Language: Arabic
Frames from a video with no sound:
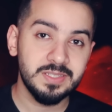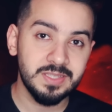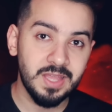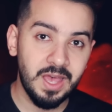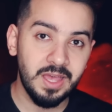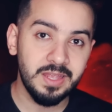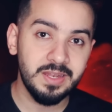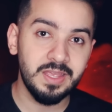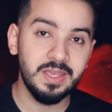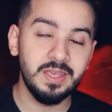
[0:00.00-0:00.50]

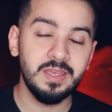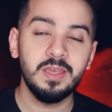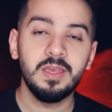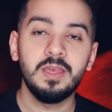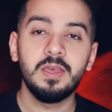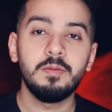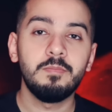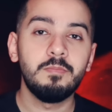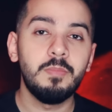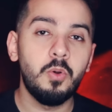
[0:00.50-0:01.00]
طعنه
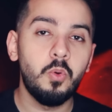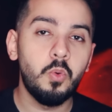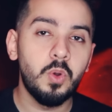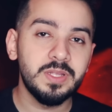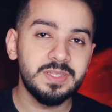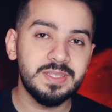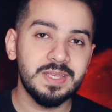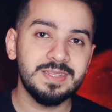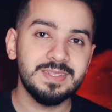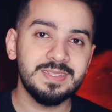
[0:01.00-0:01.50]

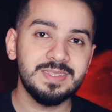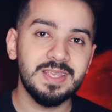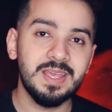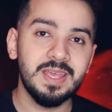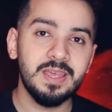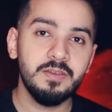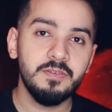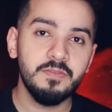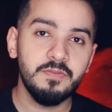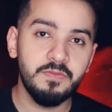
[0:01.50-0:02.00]

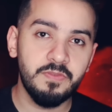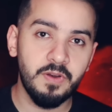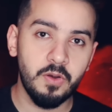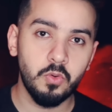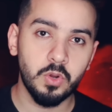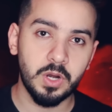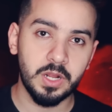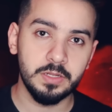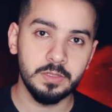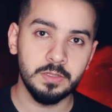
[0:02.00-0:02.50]
موتته
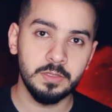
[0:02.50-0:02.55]
فورا